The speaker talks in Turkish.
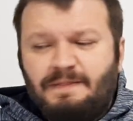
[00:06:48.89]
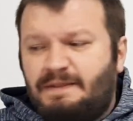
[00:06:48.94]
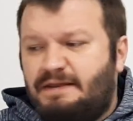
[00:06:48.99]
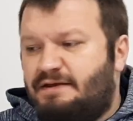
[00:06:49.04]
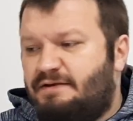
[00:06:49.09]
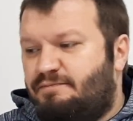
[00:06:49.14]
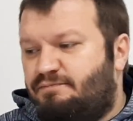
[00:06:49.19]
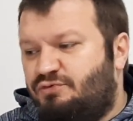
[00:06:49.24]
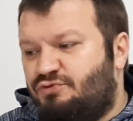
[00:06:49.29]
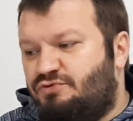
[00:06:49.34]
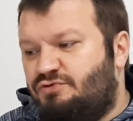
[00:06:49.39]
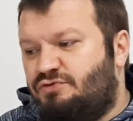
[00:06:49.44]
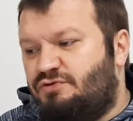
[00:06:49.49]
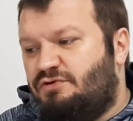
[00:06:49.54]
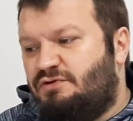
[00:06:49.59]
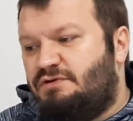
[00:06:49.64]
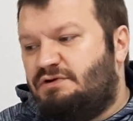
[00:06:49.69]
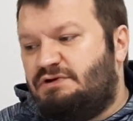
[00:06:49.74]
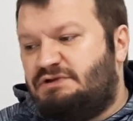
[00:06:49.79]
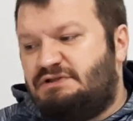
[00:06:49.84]
E, bunu
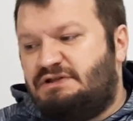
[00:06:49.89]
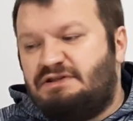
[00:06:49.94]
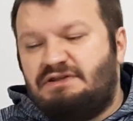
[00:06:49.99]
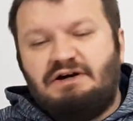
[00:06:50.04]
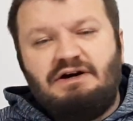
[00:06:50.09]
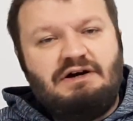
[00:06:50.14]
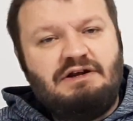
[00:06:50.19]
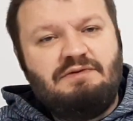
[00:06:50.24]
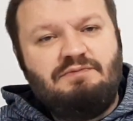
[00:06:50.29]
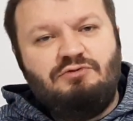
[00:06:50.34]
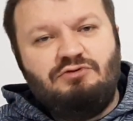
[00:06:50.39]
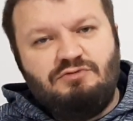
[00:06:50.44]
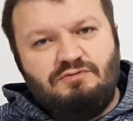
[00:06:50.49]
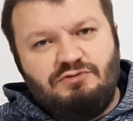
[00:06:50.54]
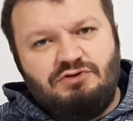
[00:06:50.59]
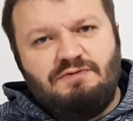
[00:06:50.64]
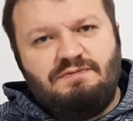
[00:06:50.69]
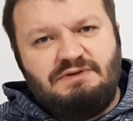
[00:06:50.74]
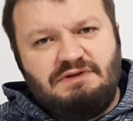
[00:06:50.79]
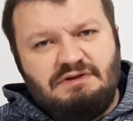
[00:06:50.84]
işte tarih
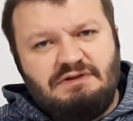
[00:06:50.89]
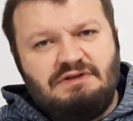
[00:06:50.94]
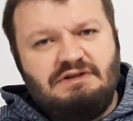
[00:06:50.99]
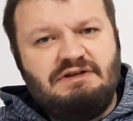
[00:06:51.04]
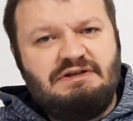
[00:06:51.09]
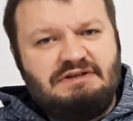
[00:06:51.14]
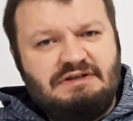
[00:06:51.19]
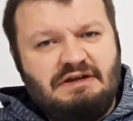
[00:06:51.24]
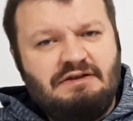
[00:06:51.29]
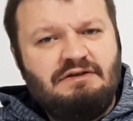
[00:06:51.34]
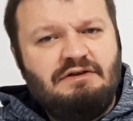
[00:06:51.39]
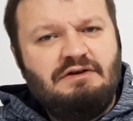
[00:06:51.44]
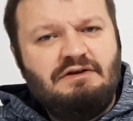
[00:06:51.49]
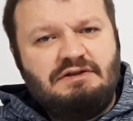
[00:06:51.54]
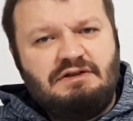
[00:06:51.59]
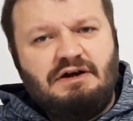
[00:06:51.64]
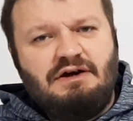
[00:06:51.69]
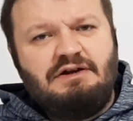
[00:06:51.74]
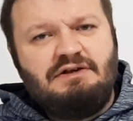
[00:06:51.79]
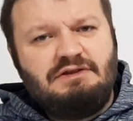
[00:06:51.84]
bölümü de bitirdiysen
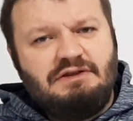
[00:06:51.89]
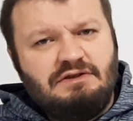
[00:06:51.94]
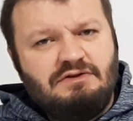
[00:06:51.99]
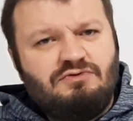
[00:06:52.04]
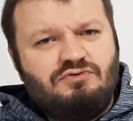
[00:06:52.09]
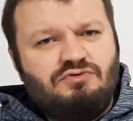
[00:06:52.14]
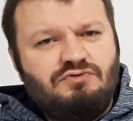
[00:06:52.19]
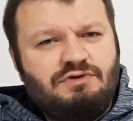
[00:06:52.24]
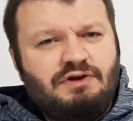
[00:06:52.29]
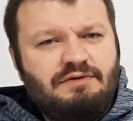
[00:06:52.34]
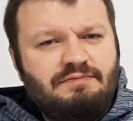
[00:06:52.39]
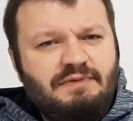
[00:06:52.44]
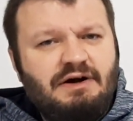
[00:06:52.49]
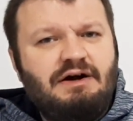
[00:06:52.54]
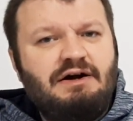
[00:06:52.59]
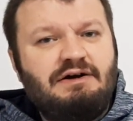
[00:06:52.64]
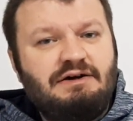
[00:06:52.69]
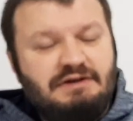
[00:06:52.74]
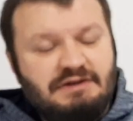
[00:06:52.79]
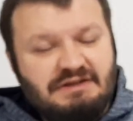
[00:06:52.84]
tarihte de
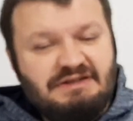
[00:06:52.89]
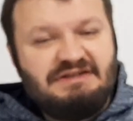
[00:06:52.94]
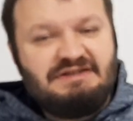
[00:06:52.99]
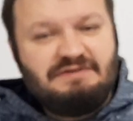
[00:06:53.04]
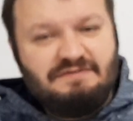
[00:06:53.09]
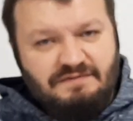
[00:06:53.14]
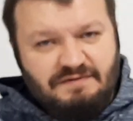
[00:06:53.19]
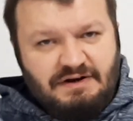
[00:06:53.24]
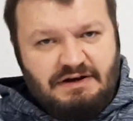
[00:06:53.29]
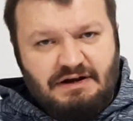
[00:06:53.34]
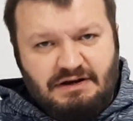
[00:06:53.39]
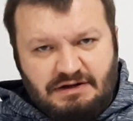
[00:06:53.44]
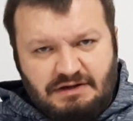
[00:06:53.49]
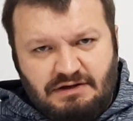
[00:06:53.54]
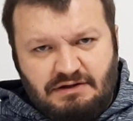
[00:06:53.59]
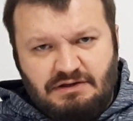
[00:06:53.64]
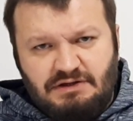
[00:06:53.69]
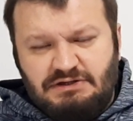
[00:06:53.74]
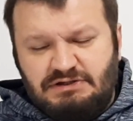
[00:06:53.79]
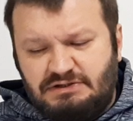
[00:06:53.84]
kullanma hakkınız var
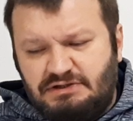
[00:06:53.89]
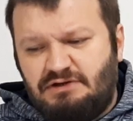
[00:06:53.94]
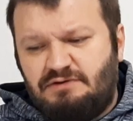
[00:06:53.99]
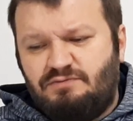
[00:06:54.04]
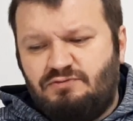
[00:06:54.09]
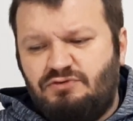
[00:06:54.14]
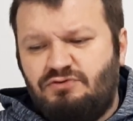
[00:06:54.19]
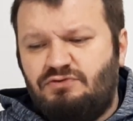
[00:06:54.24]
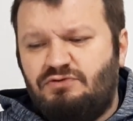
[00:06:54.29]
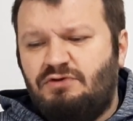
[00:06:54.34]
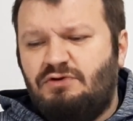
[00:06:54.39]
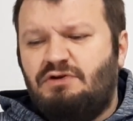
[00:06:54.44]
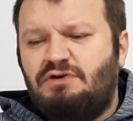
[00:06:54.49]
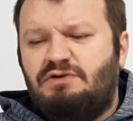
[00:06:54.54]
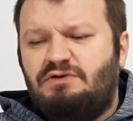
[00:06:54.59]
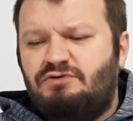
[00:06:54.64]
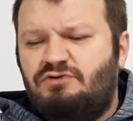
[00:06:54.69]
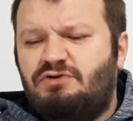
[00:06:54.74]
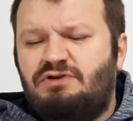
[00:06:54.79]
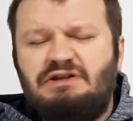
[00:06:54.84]
arkadaşlar. Bu
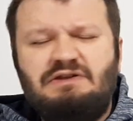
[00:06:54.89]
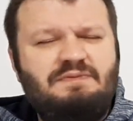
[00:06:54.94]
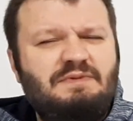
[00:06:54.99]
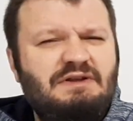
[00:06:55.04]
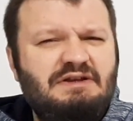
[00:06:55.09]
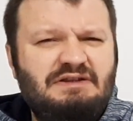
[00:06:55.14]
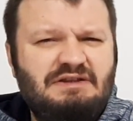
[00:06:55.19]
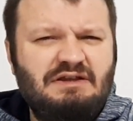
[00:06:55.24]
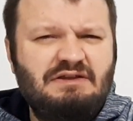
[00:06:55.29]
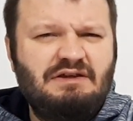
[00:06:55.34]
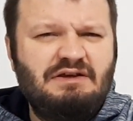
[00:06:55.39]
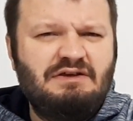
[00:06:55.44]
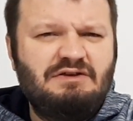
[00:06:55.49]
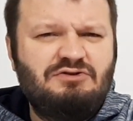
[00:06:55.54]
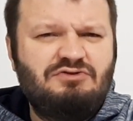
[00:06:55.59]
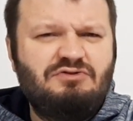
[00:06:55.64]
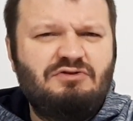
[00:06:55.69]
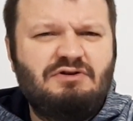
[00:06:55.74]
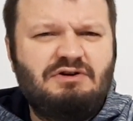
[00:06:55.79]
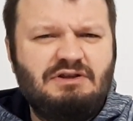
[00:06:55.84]
yönetmelikte de
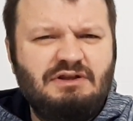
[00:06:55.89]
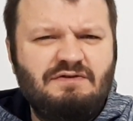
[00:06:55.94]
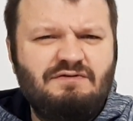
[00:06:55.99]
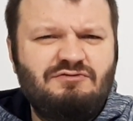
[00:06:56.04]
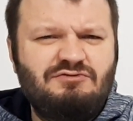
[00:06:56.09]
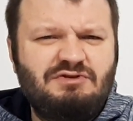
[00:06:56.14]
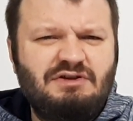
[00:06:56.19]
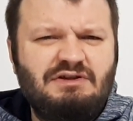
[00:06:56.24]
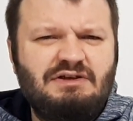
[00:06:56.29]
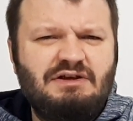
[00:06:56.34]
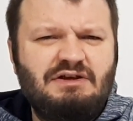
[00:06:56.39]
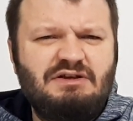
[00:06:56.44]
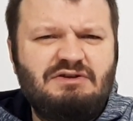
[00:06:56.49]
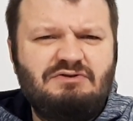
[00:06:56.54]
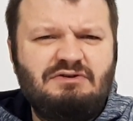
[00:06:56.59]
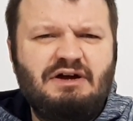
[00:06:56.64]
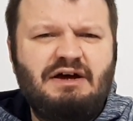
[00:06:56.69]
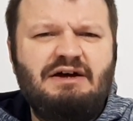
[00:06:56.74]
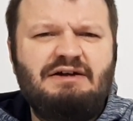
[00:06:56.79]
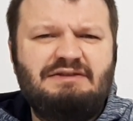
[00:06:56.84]
yazıyor, kılavuzda da
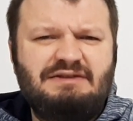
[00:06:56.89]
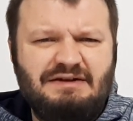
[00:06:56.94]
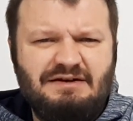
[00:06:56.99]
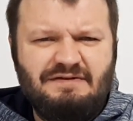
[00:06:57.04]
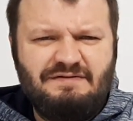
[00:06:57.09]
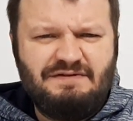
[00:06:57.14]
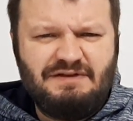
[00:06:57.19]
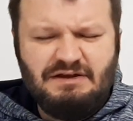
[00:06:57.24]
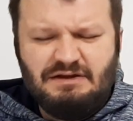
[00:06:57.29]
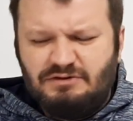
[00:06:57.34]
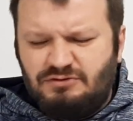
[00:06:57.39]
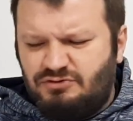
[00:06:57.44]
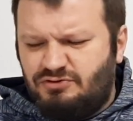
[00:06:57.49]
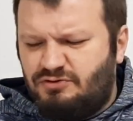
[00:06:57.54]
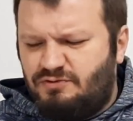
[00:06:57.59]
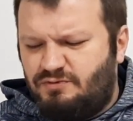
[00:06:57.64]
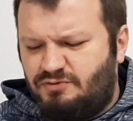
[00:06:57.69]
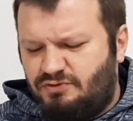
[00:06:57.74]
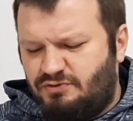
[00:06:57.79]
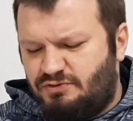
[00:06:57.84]
yazıyor, her tarafta
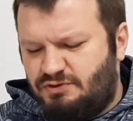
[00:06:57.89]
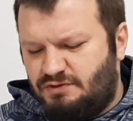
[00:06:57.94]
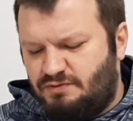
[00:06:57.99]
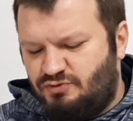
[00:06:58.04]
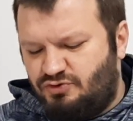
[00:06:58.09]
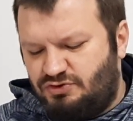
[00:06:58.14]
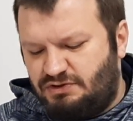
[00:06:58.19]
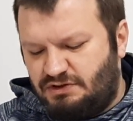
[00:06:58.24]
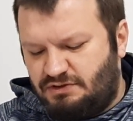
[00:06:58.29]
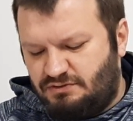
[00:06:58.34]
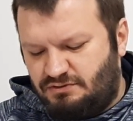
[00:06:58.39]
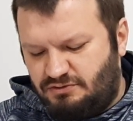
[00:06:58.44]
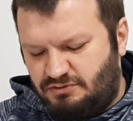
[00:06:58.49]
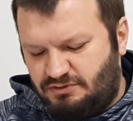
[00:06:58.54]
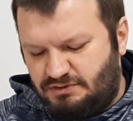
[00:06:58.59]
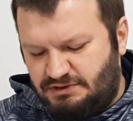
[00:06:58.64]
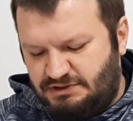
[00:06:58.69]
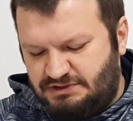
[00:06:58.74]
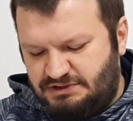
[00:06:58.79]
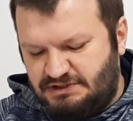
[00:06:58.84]
yazıyor. Bu konuda müşteri
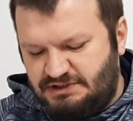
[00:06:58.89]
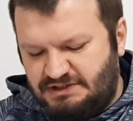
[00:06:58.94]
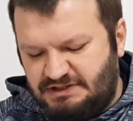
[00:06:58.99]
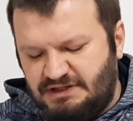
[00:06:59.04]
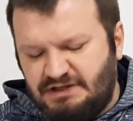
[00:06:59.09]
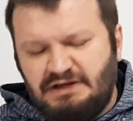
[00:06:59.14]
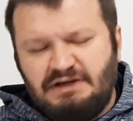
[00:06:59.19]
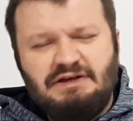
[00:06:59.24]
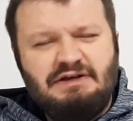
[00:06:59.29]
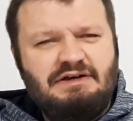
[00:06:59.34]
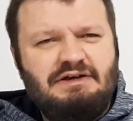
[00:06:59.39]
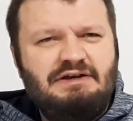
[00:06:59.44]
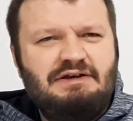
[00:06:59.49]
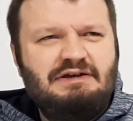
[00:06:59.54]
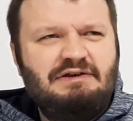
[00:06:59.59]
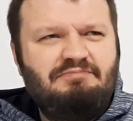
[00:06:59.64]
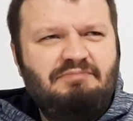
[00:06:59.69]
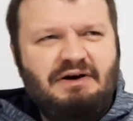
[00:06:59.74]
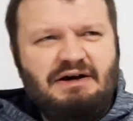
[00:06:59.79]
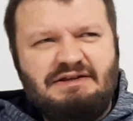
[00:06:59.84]
olsun içiniz.
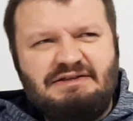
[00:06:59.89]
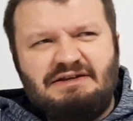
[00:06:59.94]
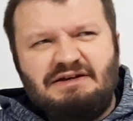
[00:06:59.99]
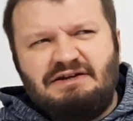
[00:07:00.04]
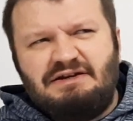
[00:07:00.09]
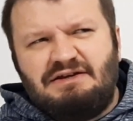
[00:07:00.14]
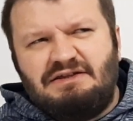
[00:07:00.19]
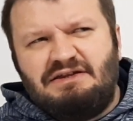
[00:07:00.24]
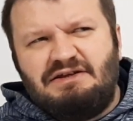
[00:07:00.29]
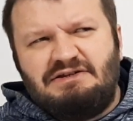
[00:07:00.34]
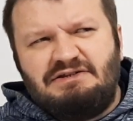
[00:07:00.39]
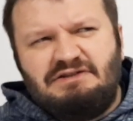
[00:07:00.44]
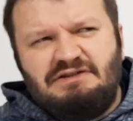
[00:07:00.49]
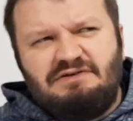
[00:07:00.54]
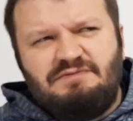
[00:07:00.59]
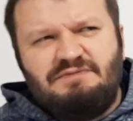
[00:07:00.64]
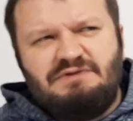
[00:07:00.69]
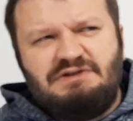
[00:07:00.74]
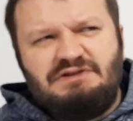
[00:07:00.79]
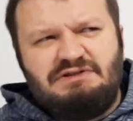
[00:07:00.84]
E, bazı
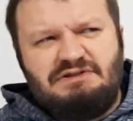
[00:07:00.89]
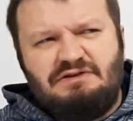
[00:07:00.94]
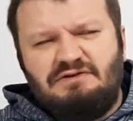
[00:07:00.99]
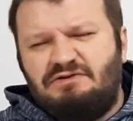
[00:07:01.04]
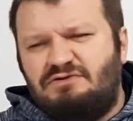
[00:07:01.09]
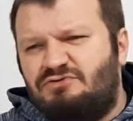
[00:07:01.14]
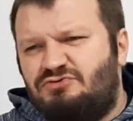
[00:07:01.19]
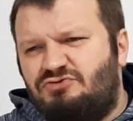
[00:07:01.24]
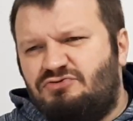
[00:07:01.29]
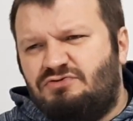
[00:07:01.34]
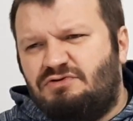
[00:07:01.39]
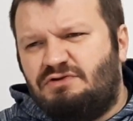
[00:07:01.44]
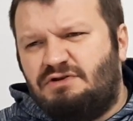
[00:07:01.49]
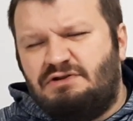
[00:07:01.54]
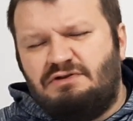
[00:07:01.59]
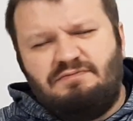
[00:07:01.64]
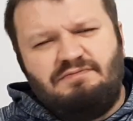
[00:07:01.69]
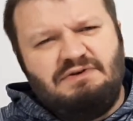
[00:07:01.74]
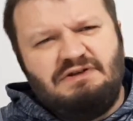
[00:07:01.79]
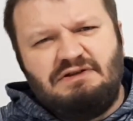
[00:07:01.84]
arkadaşlarımız işte şunu
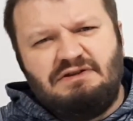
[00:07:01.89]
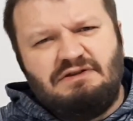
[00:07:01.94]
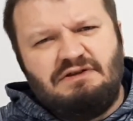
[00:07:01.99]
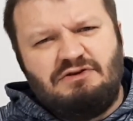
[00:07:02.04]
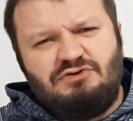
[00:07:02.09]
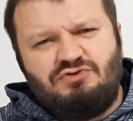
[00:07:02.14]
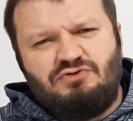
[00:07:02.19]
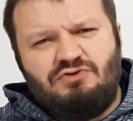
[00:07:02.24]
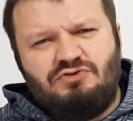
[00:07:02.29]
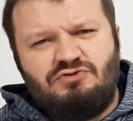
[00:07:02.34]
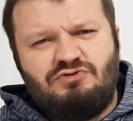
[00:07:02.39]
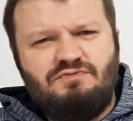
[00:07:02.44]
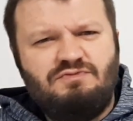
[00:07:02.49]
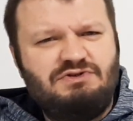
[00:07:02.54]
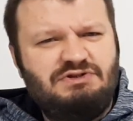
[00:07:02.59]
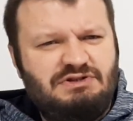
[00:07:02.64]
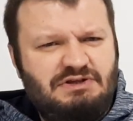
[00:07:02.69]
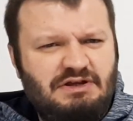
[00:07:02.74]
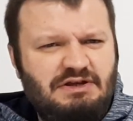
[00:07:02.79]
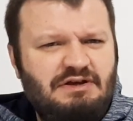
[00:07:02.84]
hani birine sordum
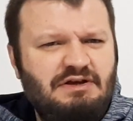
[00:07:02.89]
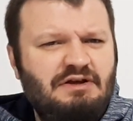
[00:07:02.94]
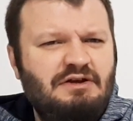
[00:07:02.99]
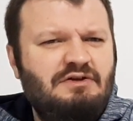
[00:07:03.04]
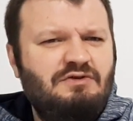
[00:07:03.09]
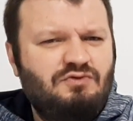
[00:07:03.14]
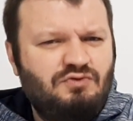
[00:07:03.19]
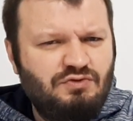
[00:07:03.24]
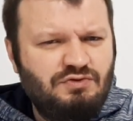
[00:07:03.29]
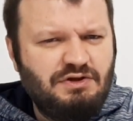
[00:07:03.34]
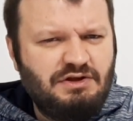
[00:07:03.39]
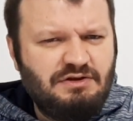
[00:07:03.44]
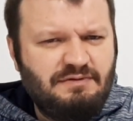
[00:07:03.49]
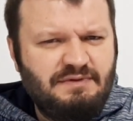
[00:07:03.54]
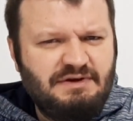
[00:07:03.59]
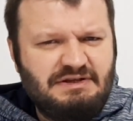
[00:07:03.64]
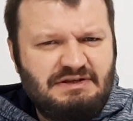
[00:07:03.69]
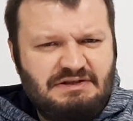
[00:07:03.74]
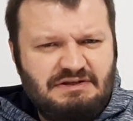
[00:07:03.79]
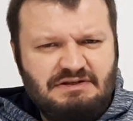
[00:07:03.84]
işte
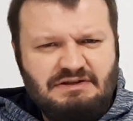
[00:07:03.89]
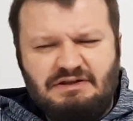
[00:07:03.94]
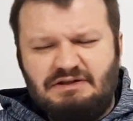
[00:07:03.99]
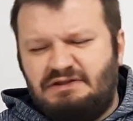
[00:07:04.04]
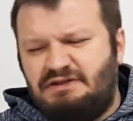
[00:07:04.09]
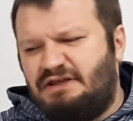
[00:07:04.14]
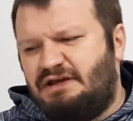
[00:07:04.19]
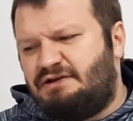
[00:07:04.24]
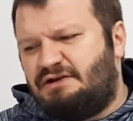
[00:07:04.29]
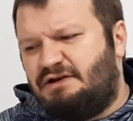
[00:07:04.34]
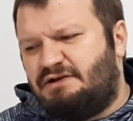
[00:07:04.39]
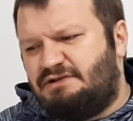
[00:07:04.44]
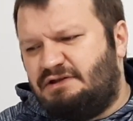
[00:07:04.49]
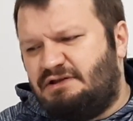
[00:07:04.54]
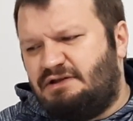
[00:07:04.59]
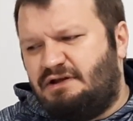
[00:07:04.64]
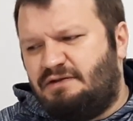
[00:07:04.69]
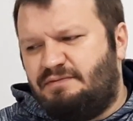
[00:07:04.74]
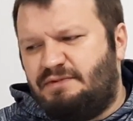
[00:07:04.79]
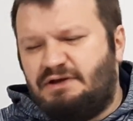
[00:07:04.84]
kullanamazsın dedi
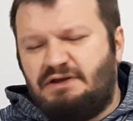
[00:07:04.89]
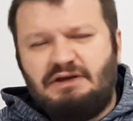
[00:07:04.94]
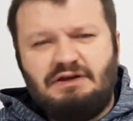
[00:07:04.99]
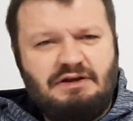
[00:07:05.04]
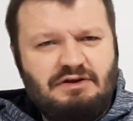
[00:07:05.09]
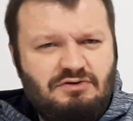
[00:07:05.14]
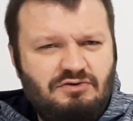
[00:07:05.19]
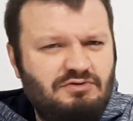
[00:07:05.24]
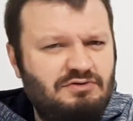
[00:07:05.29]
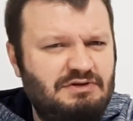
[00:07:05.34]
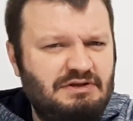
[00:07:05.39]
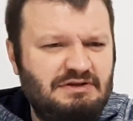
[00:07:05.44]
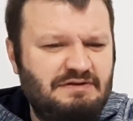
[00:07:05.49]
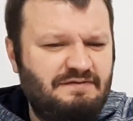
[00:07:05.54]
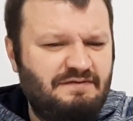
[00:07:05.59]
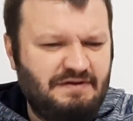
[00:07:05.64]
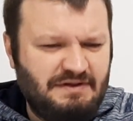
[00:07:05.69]
tekrardan alman gerekiyor dedi